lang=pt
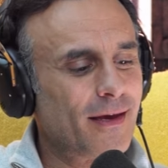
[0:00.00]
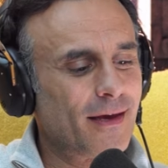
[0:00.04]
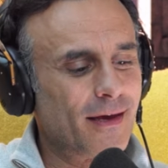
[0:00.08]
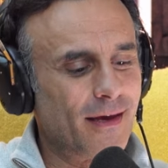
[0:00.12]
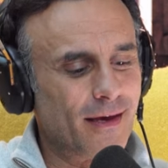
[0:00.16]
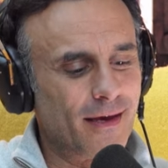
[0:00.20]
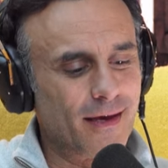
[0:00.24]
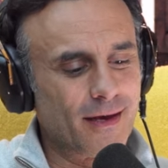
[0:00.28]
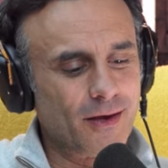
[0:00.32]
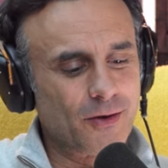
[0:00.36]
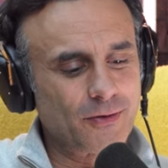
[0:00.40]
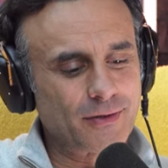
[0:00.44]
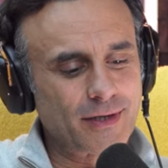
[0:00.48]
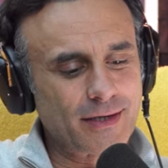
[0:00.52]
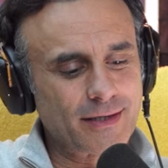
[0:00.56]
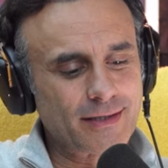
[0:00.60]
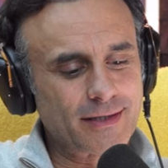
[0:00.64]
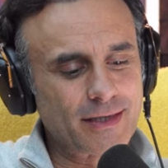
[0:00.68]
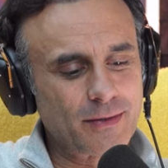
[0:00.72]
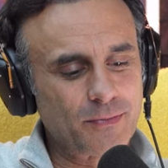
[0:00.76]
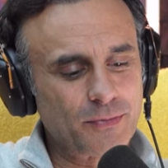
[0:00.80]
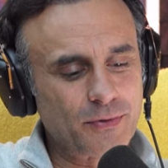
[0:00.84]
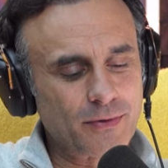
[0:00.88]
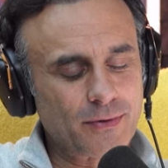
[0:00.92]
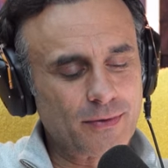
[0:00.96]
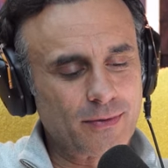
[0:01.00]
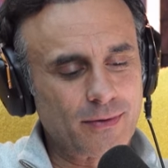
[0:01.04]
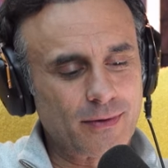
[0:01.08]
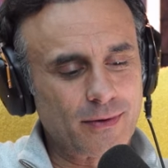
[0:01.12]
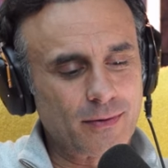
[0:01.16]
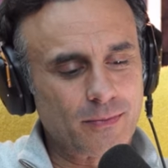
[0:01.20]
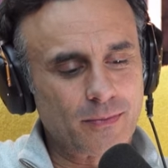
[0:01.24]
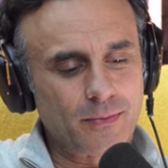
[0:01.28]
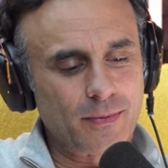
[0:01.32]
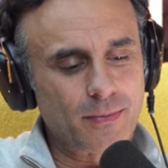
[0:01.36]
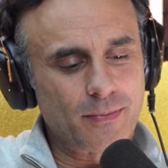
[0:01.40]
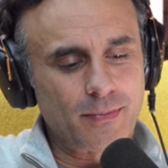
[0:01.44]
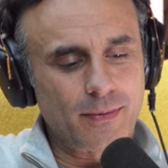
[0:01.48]
Eh, eu tenho sempre.
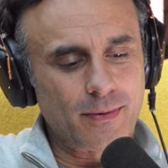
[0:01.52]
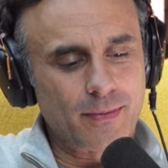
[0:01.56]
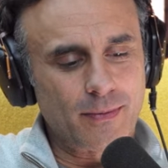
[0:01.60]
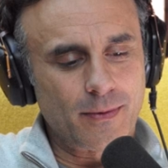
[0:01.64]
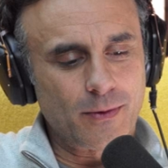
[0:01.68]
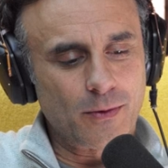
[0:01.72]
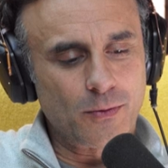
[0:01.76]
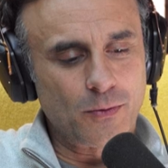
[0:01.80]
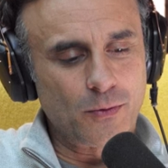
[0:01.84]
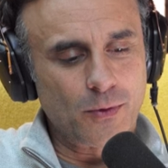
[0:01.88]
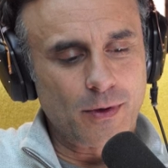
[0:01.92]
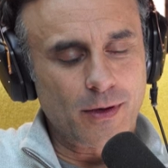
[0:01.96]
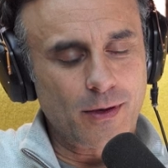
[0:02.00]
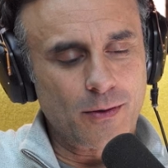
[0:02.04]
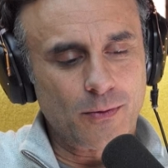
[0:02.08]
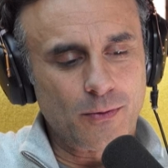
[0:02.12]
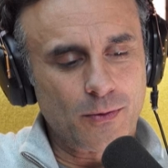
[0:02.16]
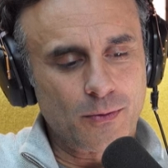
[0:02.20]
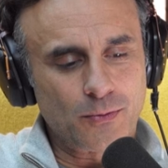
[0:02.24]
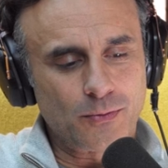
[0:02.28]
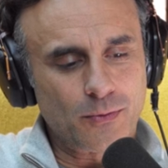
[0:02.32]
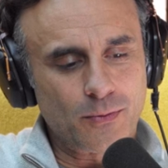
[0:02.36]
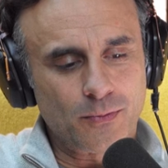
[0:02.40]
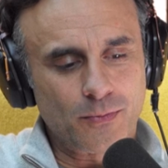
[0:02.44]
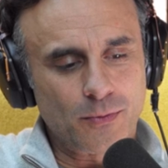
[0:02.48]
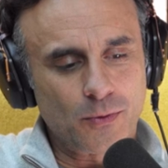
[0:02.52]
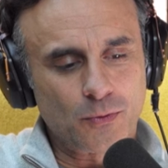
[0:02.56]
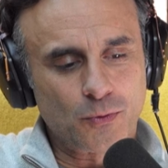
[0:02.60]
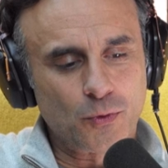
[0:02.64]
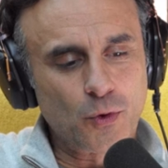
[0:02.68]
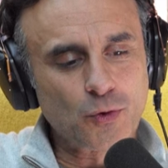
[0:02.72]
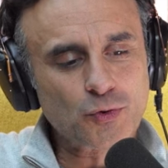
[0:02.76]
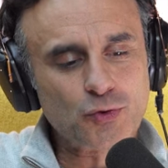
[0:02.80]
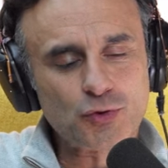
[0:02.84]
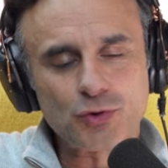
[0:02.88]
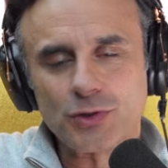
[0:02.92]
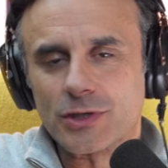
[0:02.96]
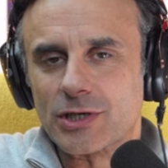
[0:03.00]
Eu, eu,
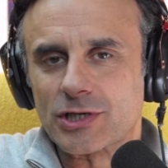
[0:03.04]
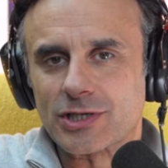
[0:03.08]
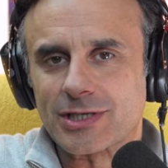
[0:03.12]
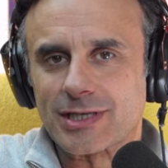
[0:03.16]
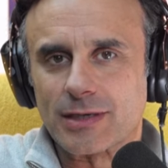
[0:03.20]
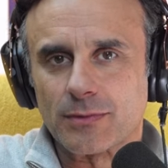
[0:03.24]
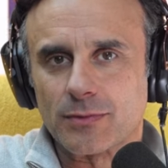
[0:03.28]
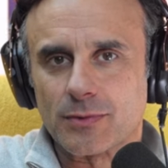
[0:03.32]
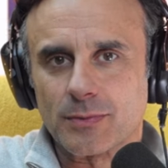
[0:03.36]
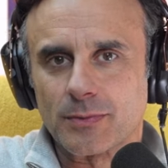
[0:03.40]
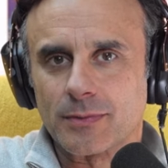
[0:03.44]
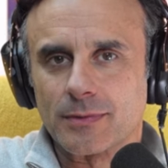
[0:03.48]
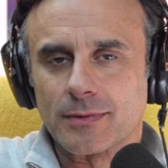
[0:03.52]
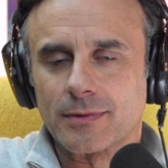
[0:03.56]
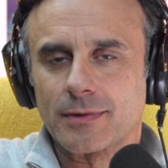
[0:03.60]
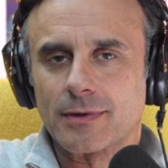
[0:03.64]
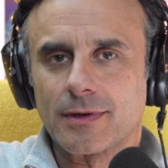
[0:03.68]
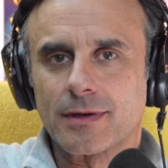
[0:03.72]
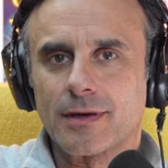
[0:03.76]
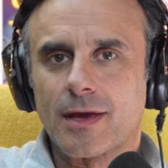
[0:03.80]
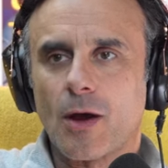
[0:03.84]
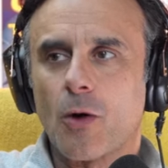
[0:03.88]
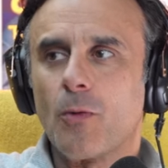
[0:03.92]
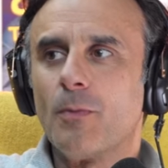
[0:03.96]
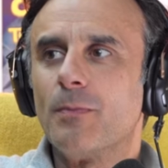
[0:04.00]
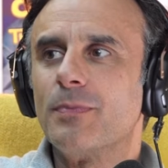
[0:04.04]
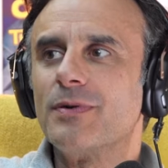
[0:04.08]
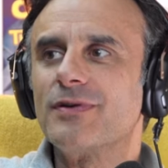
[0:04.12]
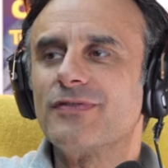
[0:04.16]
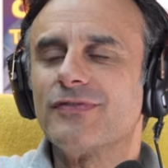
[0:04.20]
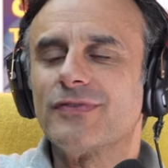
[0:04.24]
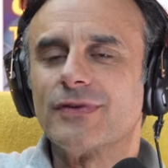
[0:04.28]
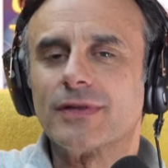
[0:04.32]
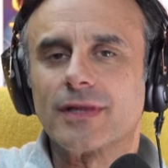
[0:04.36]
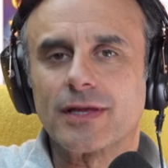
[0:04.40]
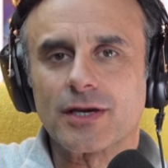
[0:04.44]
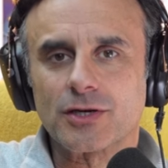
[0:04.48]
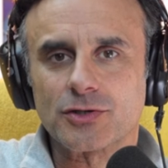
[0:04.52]
todos os dias lembro-me que é um
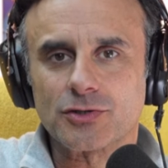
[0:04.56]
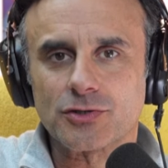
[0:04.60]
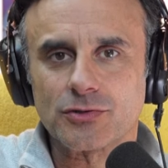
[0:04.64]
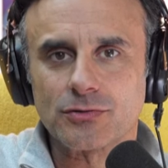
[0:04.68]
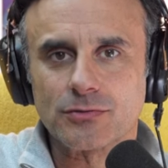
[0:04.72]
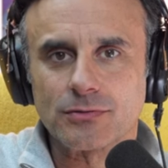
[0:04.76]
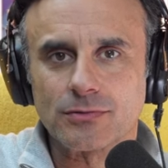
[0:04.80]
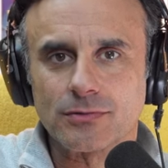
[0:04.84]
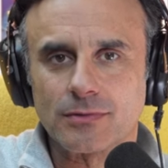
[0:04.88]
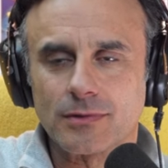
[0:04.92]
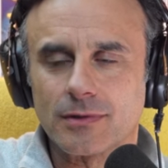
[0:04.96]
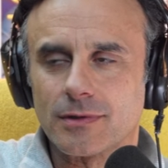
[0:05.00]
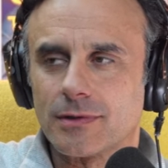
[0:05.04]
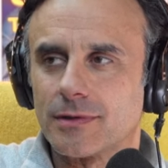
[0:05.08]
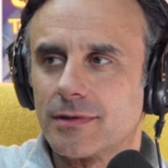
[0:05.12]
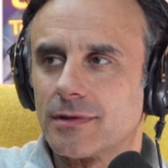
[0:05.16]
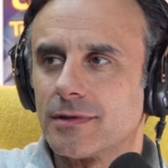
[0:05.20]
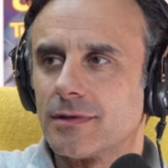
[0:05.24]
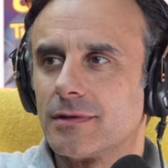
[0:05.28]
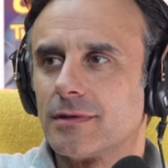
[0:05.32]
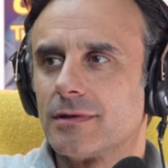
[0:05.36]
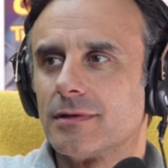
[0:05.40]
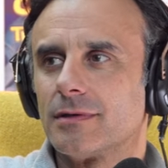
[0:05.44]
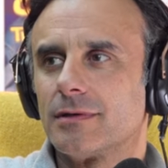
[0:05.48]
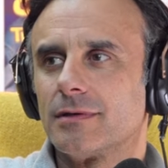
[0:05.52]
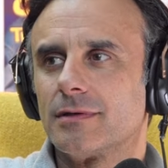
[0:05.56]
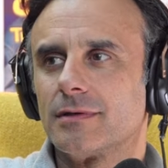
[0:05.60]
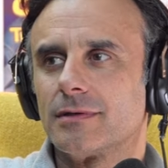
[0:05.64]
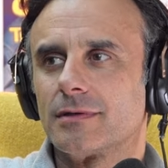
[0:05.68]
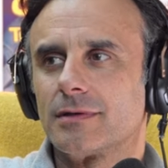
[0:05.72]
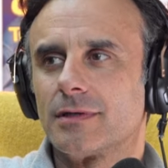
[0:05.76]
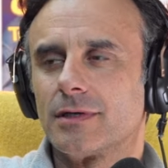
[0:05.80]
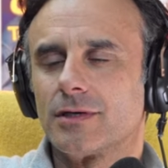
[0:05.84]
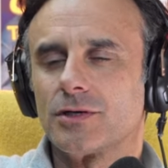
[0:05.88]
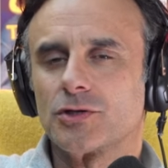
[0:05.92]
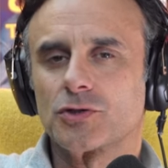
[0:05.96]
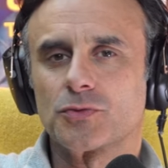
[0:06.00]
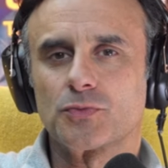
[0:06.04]
privilégio uh,
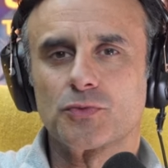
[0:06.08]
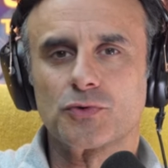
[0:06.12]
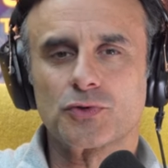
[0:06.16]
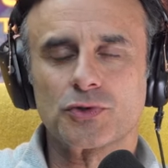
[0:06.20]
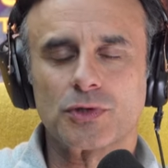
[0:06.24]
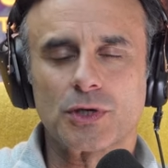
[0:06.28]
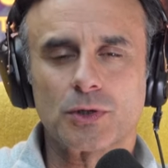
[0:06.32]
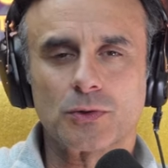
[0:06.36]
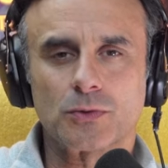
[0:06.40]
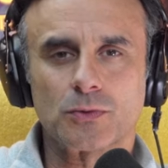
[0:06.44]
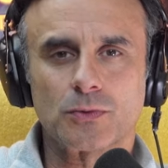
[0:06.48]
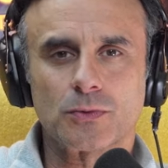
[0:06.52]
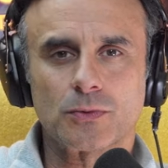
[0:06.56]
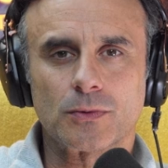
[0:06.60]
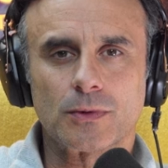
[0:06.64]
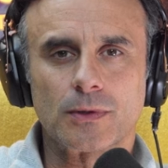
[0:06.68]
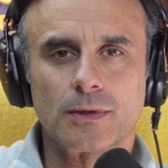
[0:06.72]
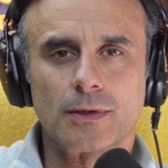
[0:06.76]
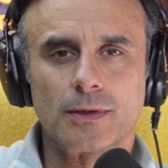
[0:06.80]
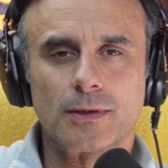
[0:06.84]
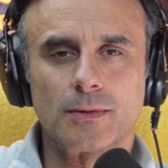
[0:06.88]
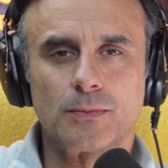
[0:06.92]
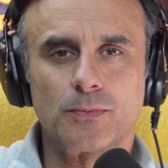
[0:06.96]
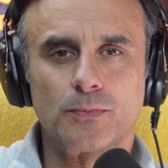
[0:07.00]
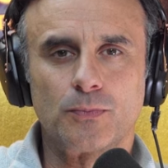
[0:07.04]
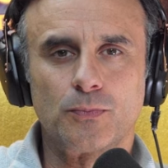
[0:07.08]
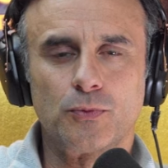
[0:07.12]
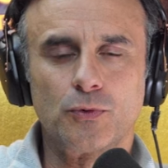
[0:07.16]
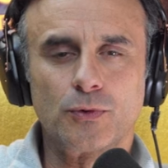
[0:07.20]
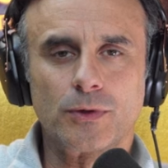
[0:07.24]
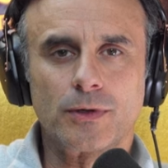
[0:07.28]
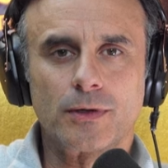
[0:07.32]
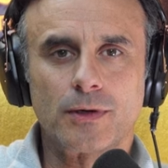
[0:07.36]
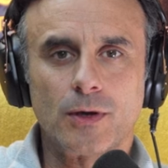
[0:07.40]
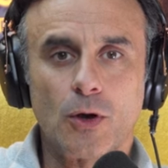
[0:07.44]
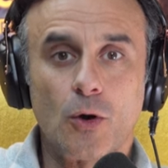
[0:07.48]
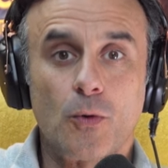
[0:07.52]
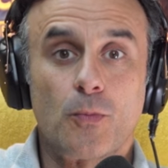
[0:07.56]
ter este projeto uh,
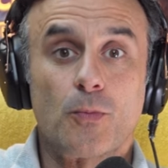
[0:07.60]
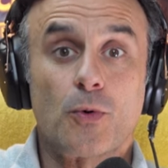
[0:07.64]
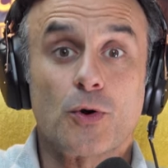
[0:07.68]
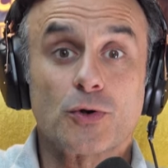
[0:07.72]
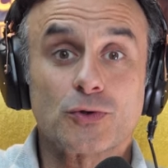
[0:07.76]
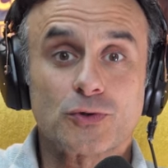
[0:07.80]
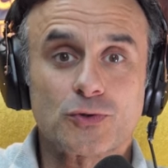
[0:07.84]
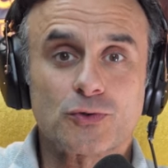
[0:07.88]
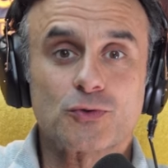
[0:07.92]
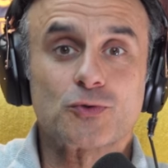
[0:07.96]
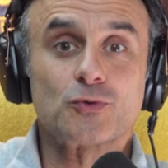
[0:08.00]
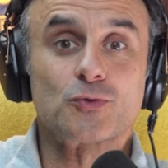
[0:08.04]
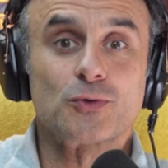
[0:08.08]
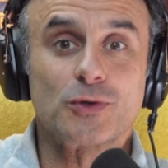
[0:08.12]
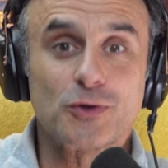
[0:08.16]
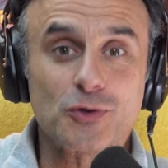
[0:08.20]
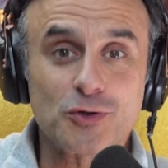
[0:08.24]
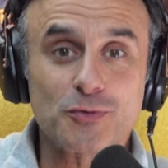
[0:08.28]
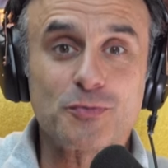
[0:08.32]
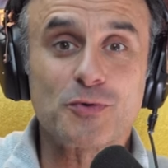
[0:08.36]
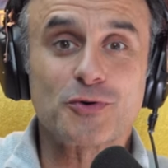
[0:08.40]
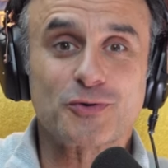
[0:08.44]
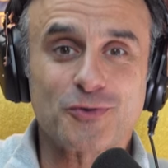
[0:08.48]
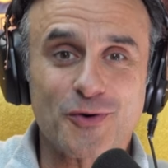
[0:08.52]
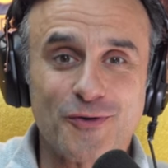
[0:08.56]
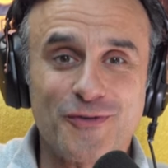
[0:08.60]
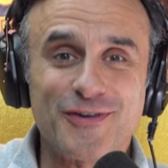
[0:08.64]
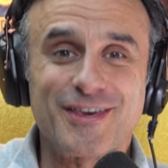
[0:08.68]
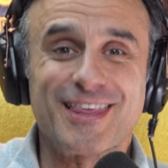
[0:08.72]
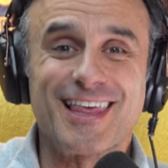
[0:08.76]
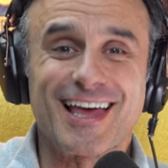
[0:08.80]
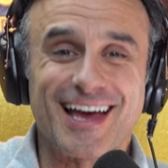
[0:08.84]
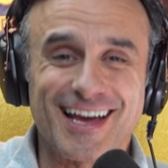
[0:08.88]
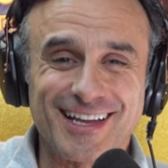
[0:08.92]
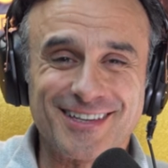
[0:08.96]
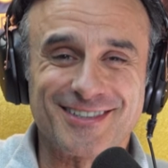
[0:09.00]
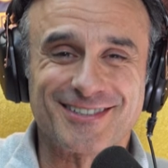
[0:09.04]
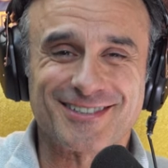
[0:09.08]
porque eu posso escolher os meus
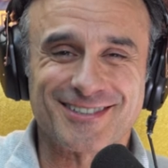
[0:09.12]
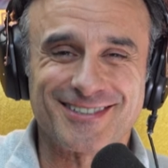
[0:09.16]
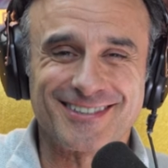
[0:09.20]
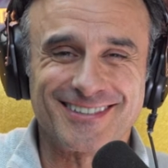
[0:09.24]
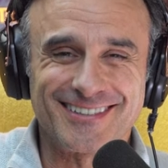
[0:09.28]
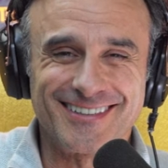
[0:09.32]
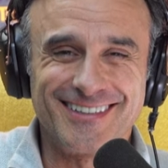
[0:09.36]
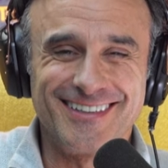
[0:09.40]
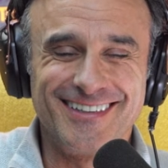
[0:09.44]
convidados